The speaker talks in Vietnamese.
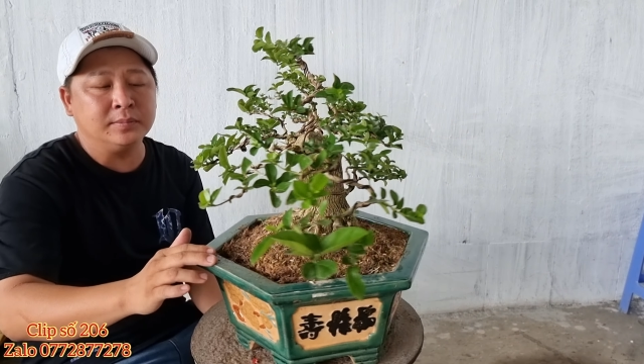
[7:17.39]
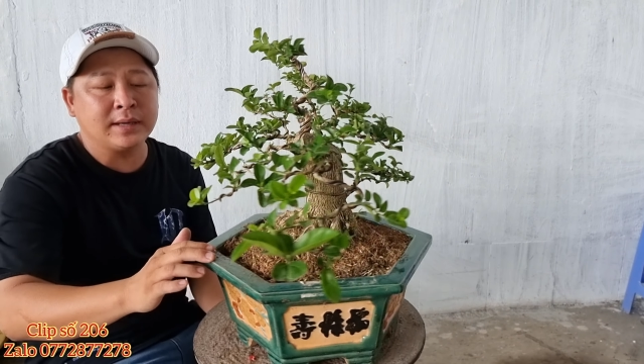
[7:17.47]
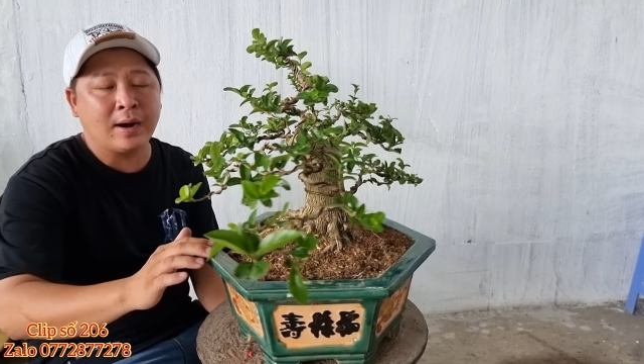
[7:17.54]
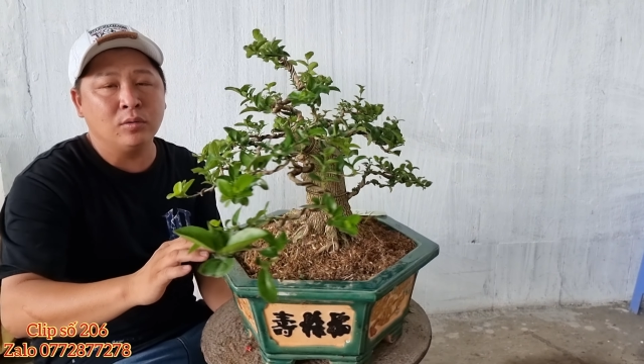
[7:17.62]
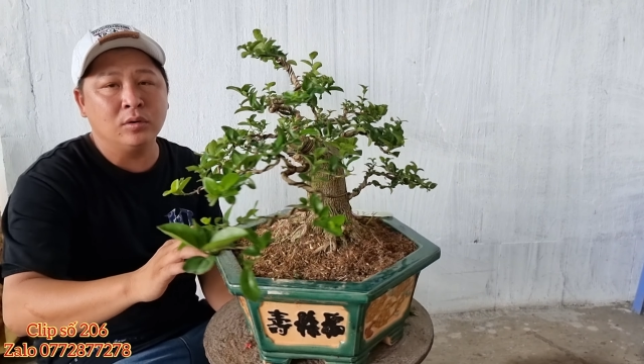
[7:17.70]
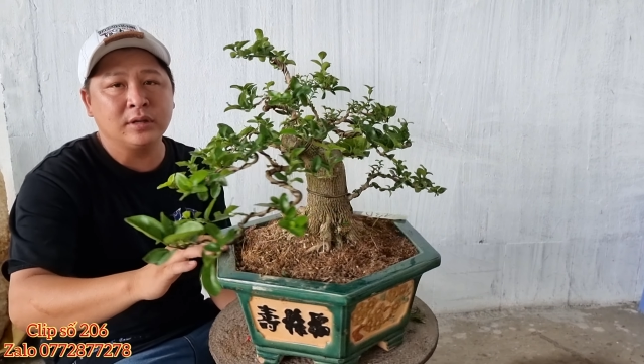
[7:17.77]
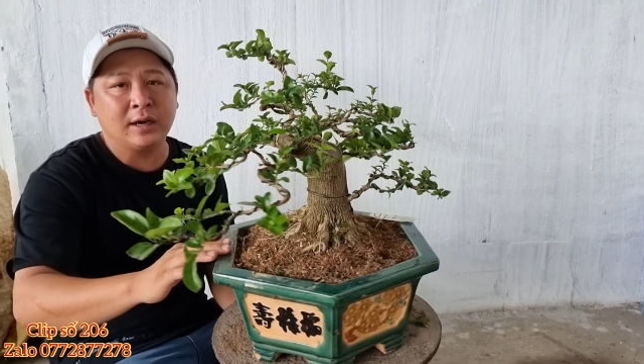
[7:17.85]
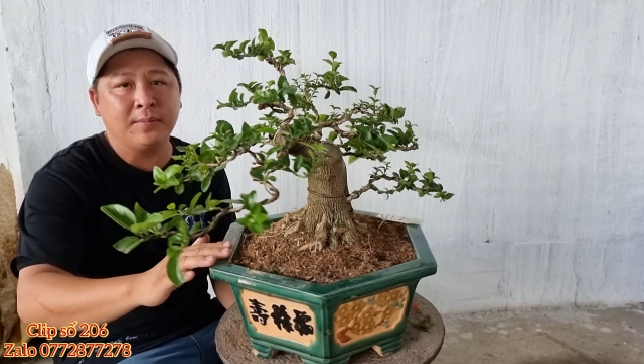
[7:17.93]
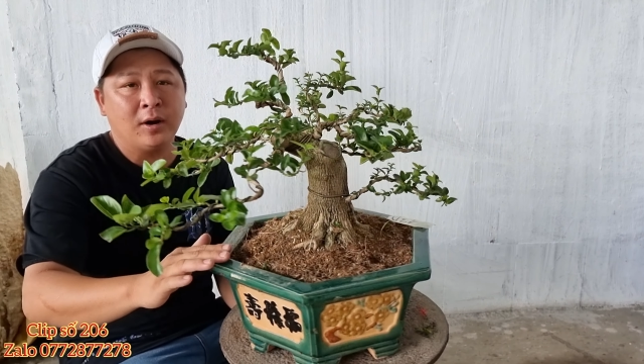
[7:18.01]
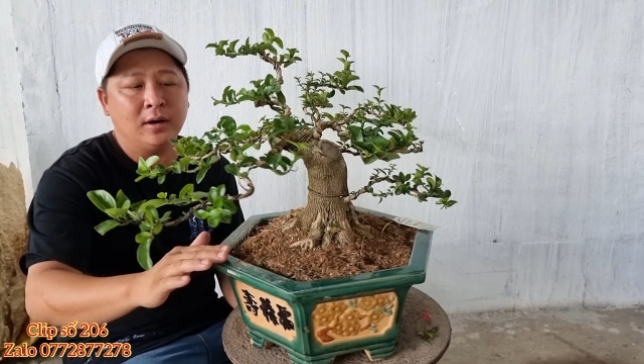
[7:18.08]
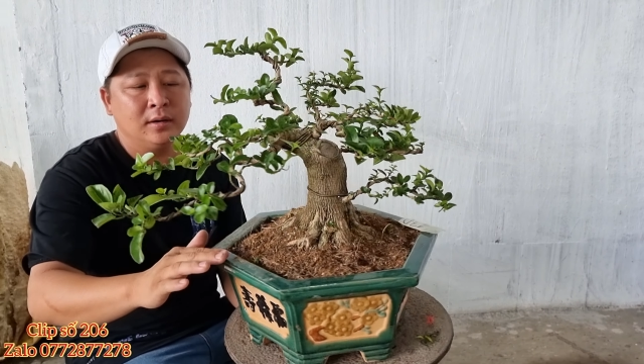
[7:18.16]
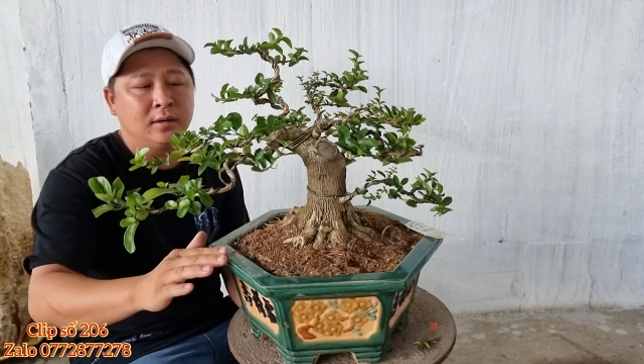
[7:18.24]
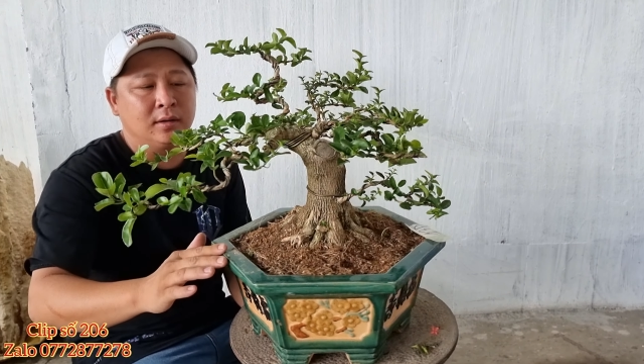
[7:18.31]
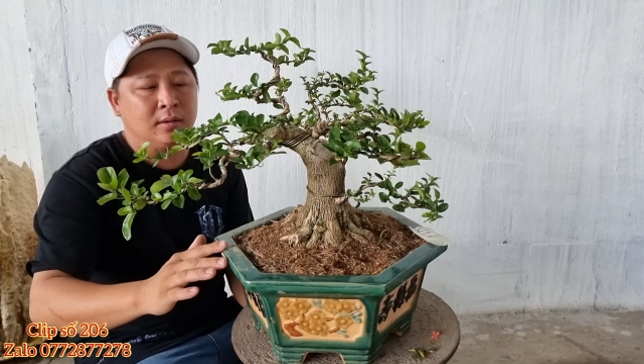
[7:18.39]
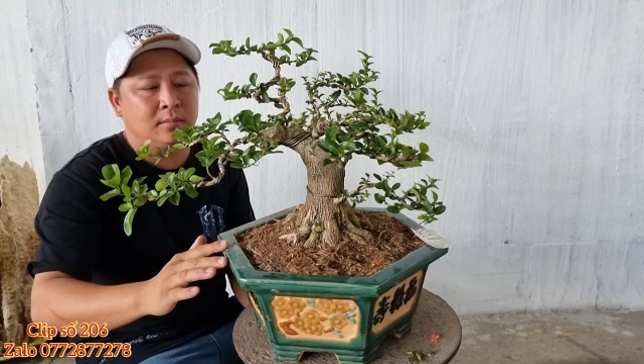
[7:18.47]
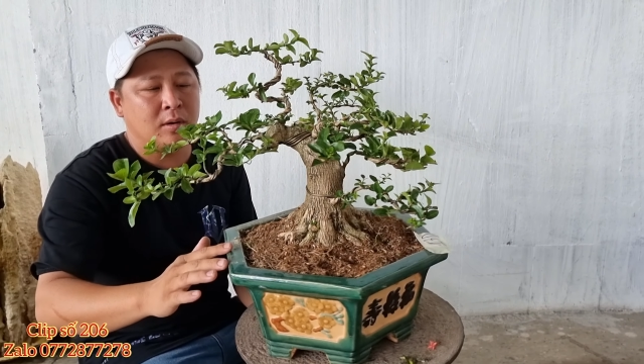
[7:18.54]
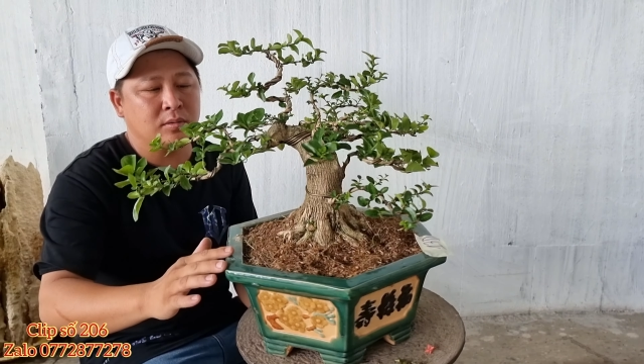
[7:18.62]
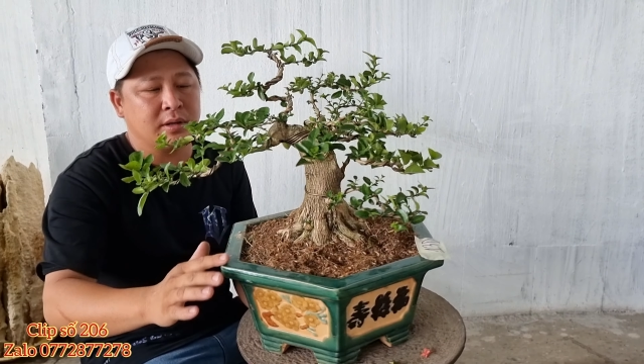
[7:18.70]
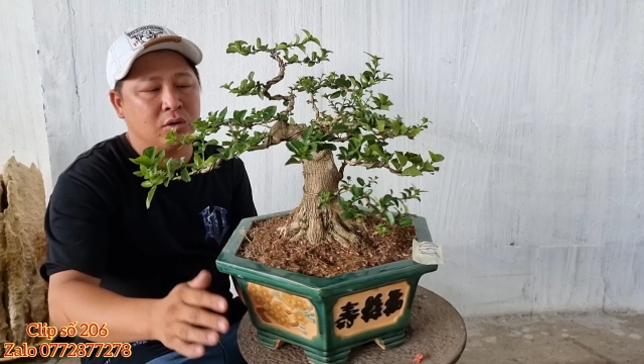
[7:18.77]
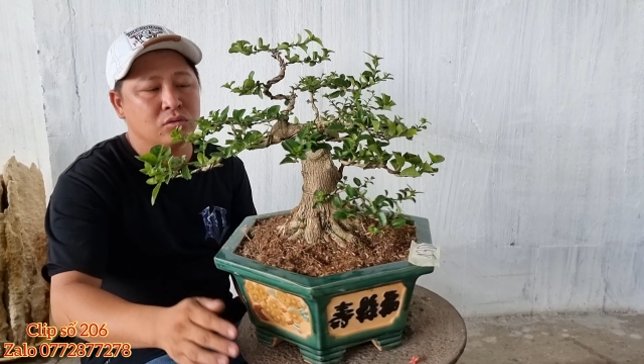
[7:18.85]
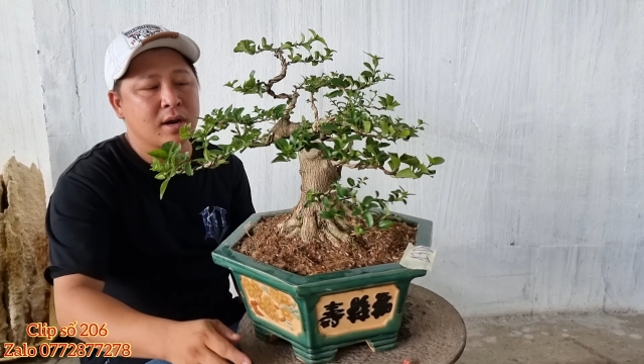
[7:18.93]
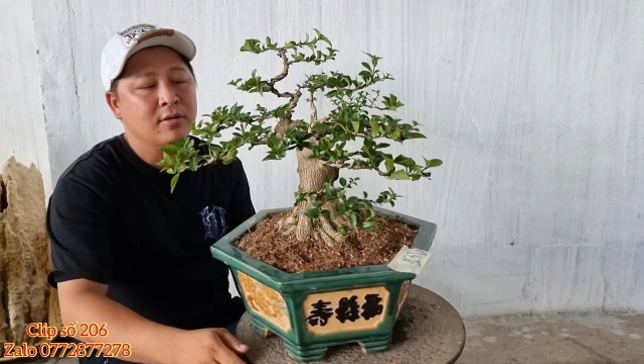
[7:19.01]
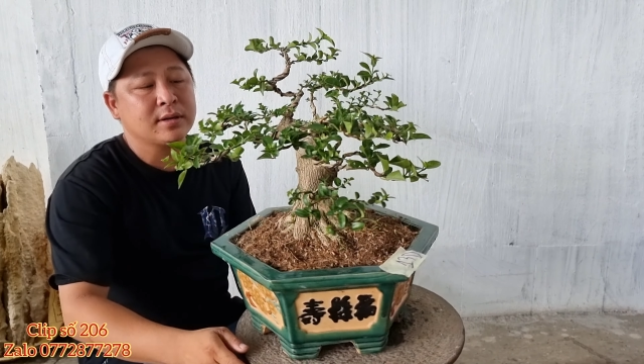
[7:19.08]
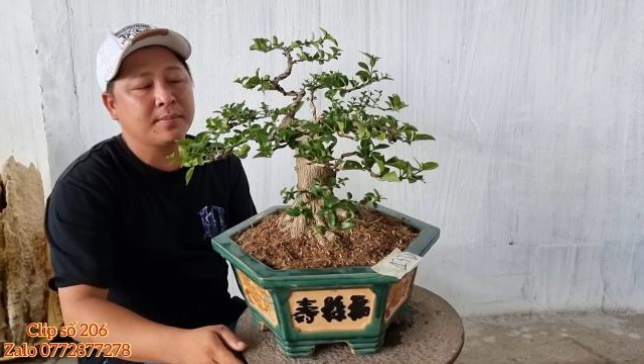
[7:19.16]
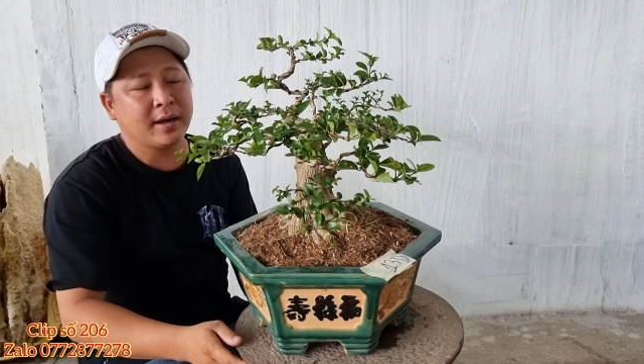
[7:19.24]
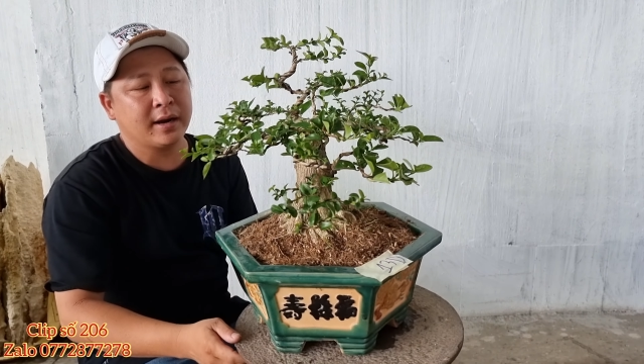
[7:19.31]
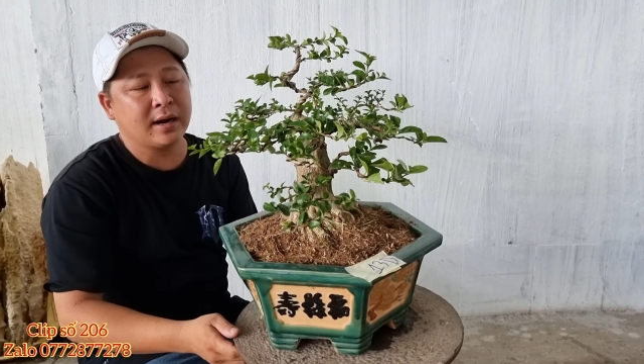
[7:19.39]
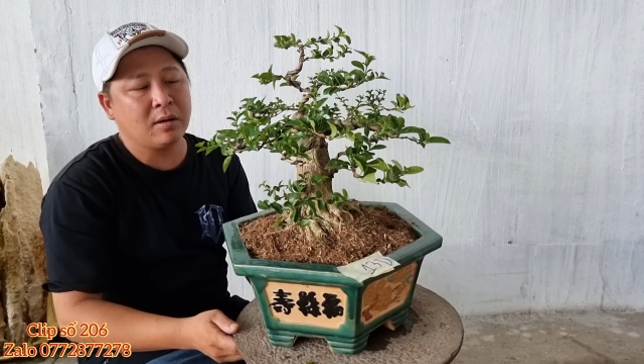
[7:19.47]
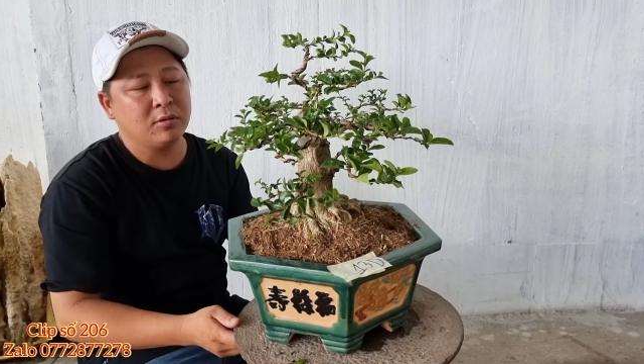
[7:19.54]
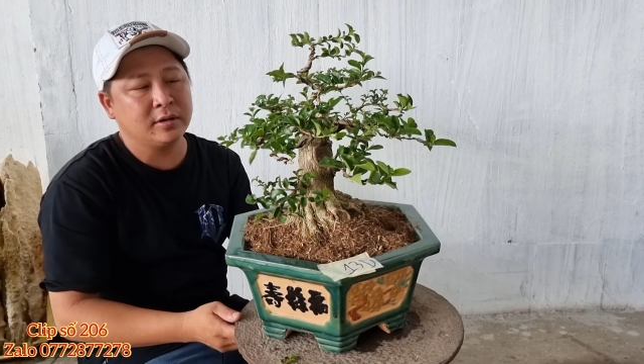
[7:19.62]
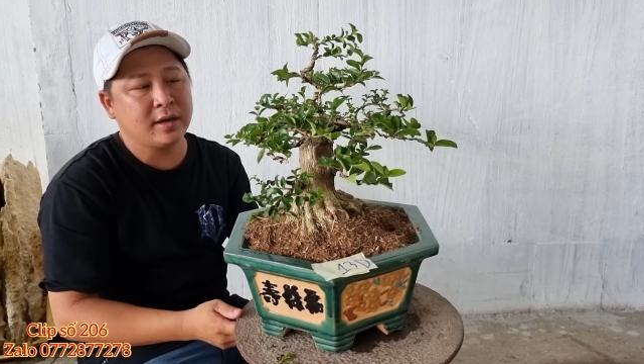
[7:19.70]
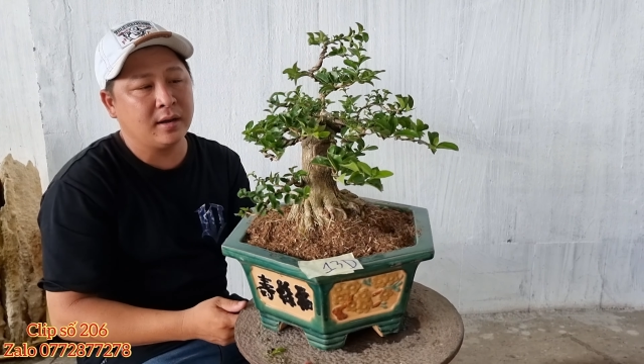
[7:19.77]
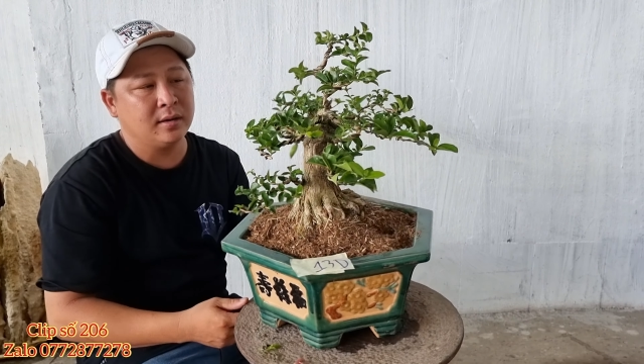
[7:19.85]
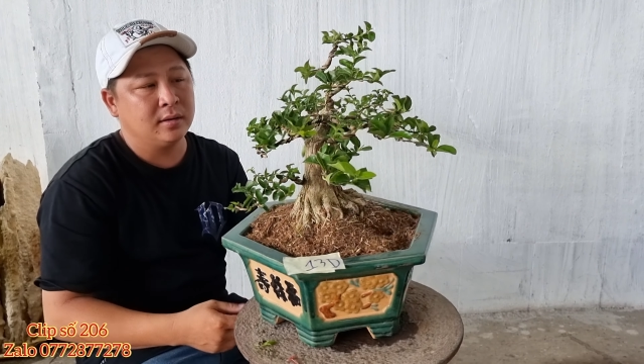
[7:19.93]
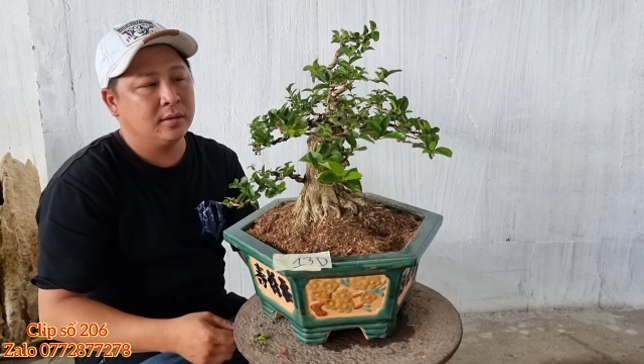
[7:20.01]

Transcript: chậu luôn nha bà con. một triệu sáu trăm ngàn đồng thôi nha.